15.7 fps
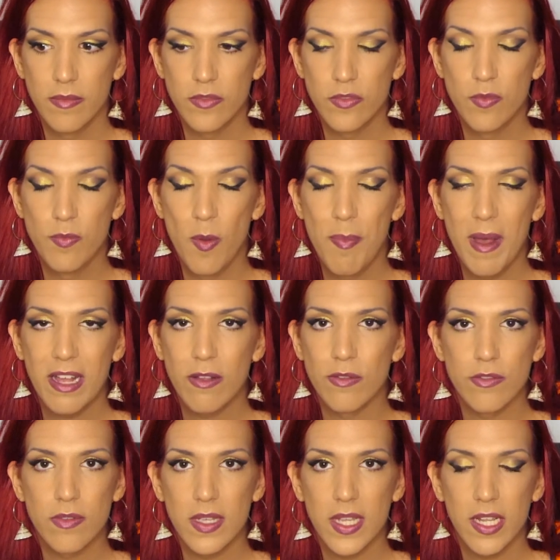tu peux pas
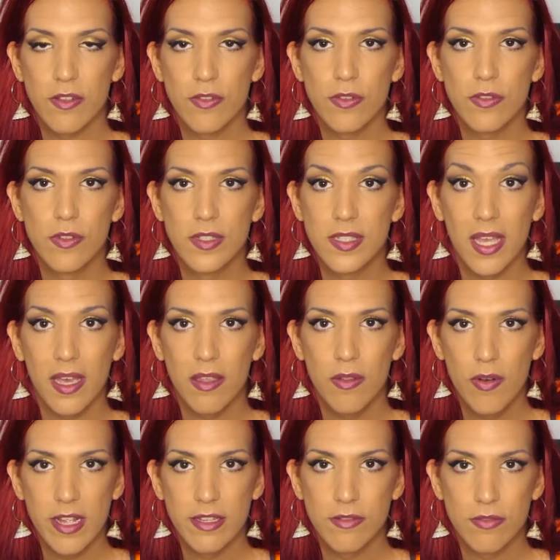construire quelque chose de
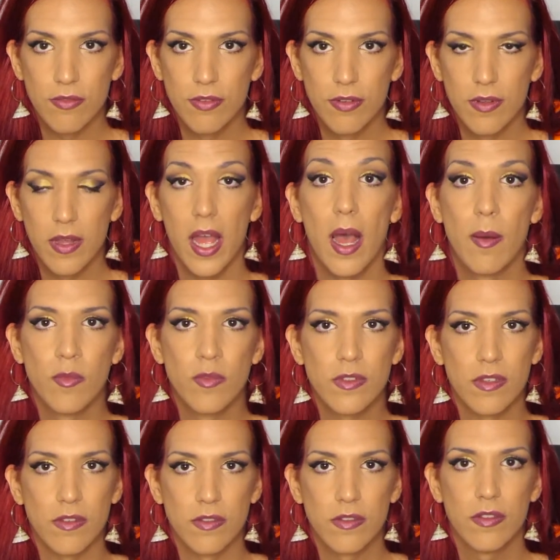sérieux là-dessus à mon
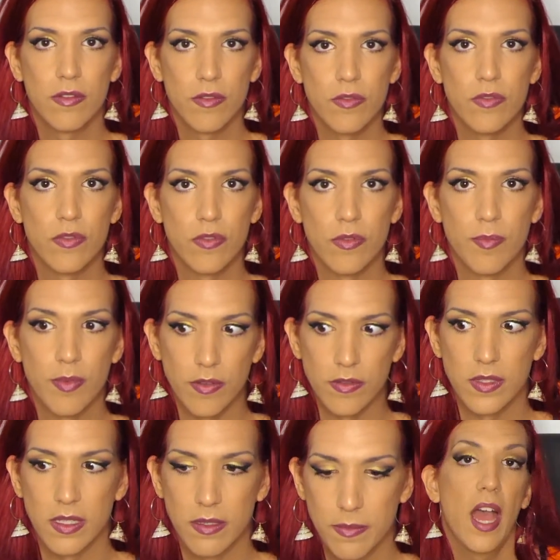sens, je
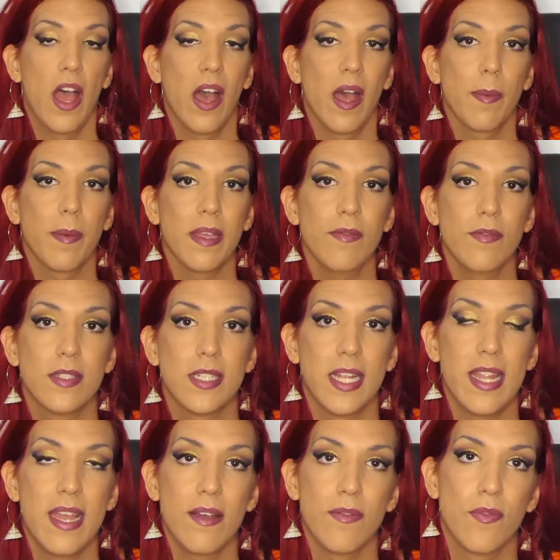pense. Hein. Alors après, vous
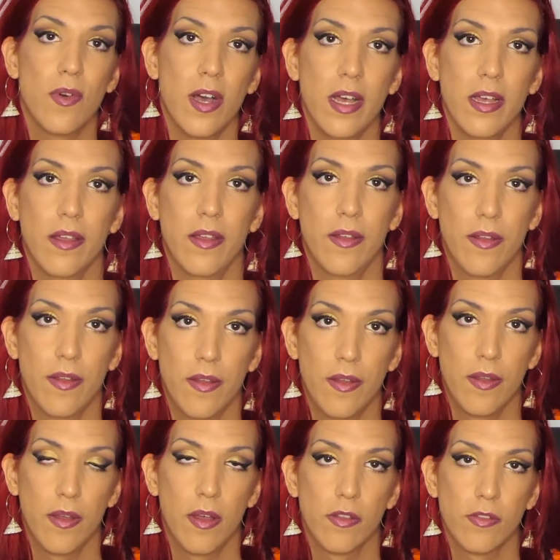allez avoir
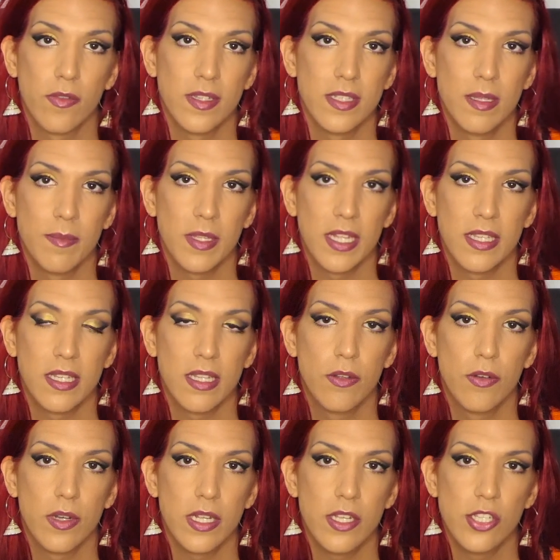euh, en troisième
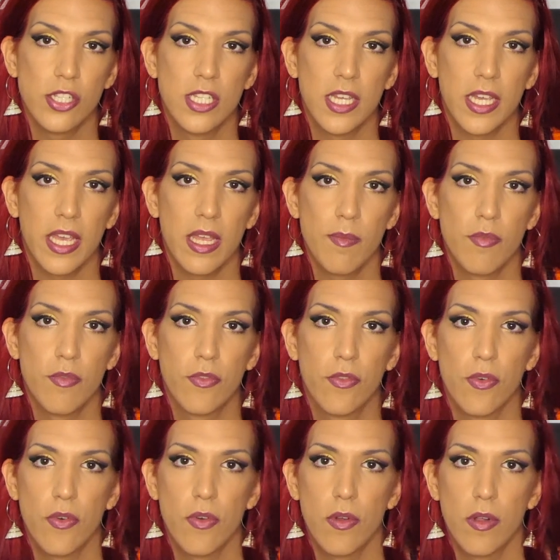catégorie, je dirais
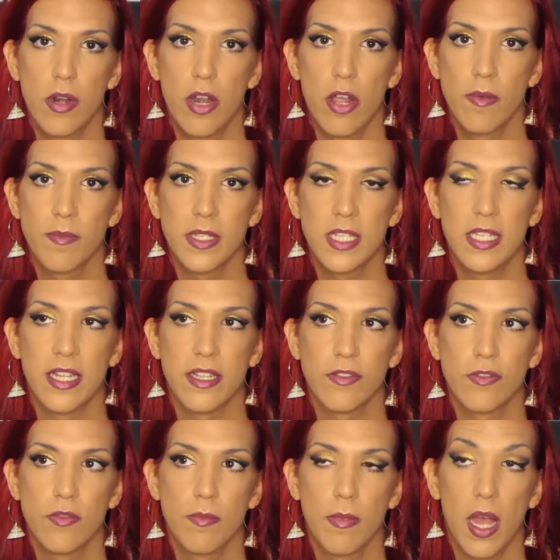plutôt l'homme qui
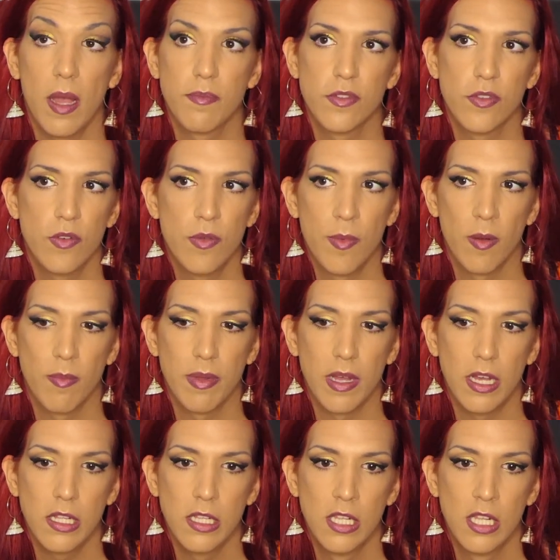n'assume absolument
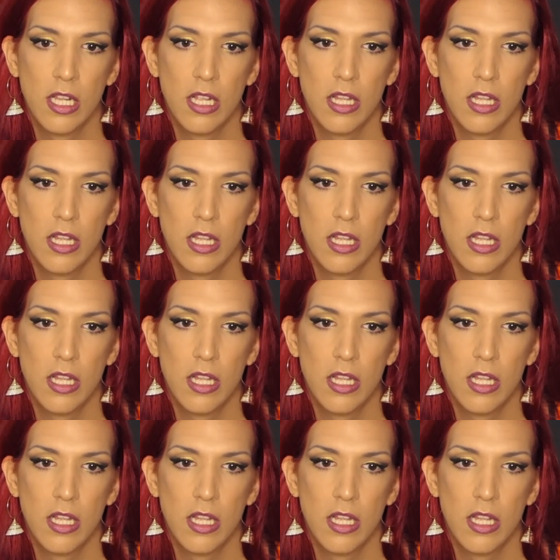pas,